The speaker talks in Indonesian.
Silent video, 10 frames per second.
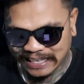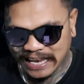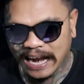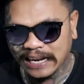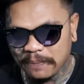
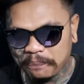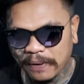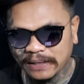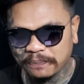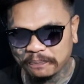Jadi
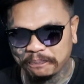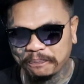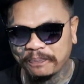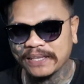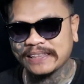
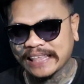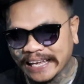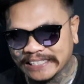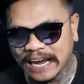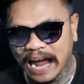
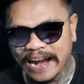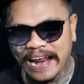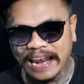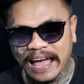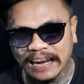Fintech
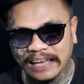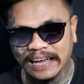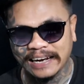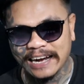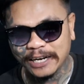adalah
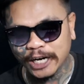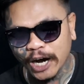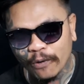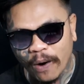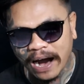layanan
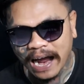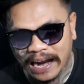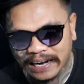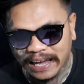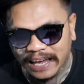
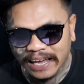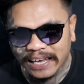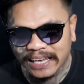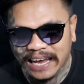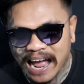keuangan
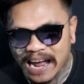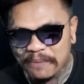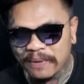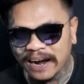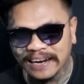
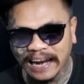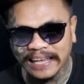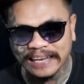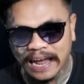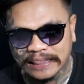yang
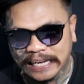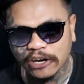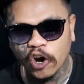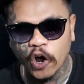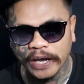mengendalikan
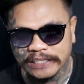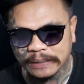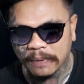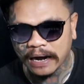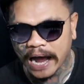teknologi
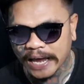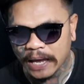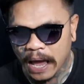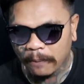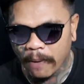
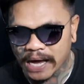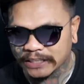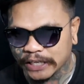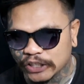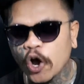sebagai
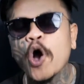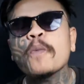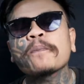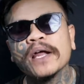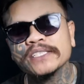basis
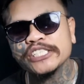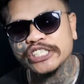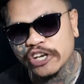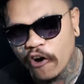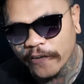
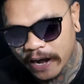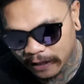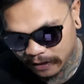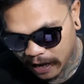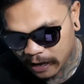
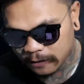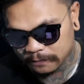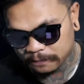operasional ya.